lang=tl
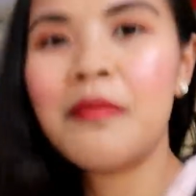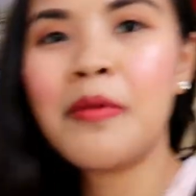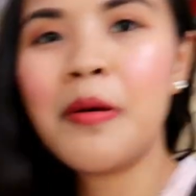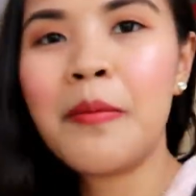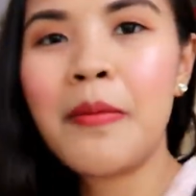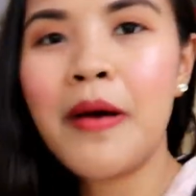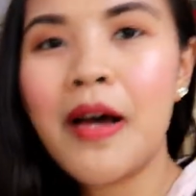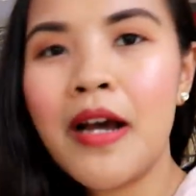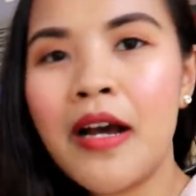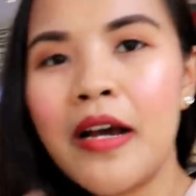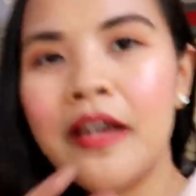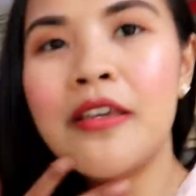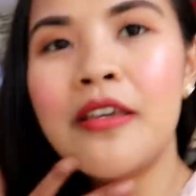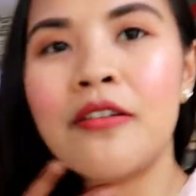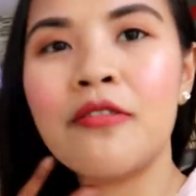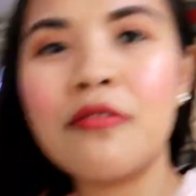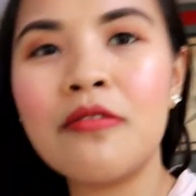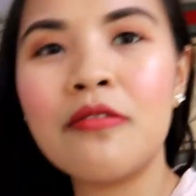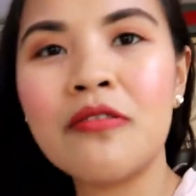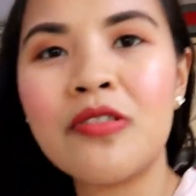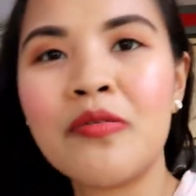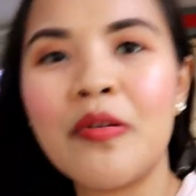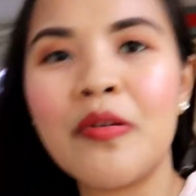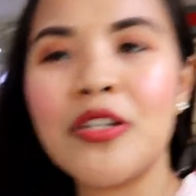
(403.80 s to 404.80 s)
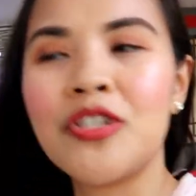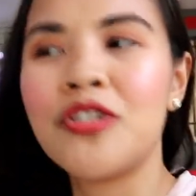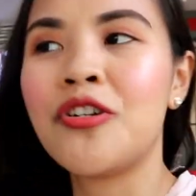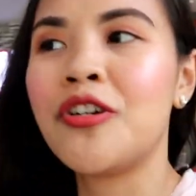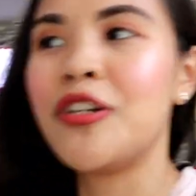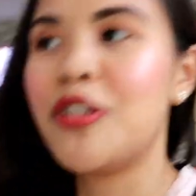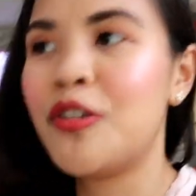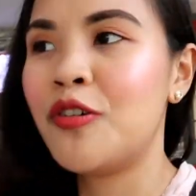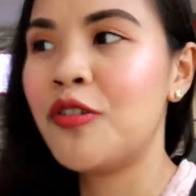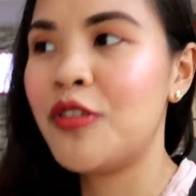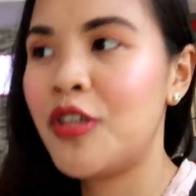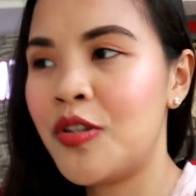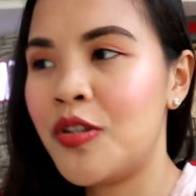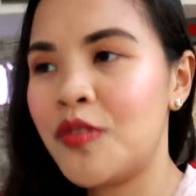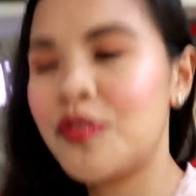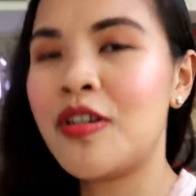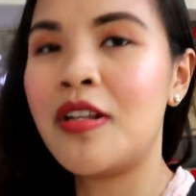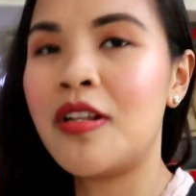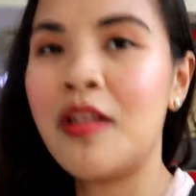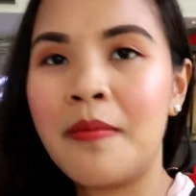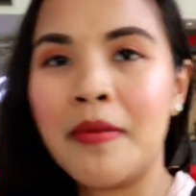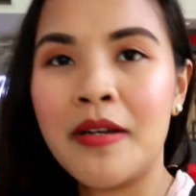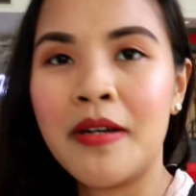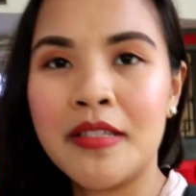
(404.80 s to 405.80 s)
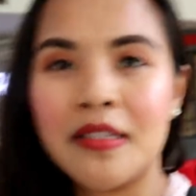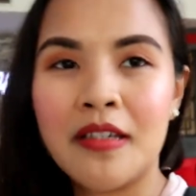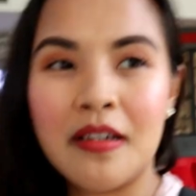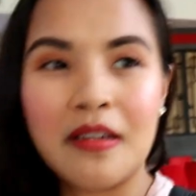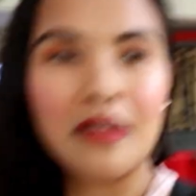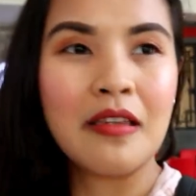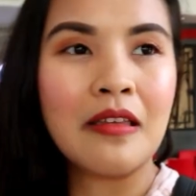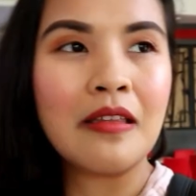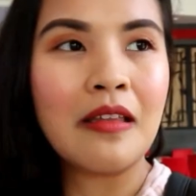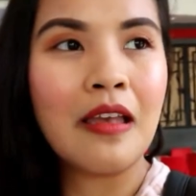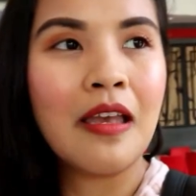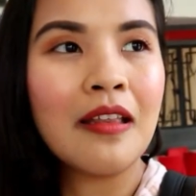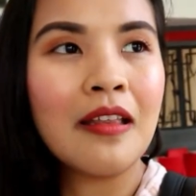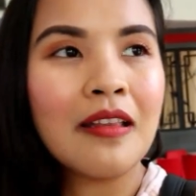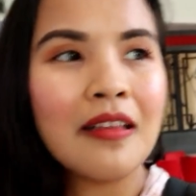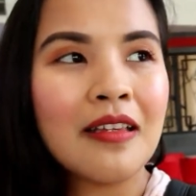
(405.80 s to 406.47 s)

babago yung sweatshirt ko dito sa labas. Ang init.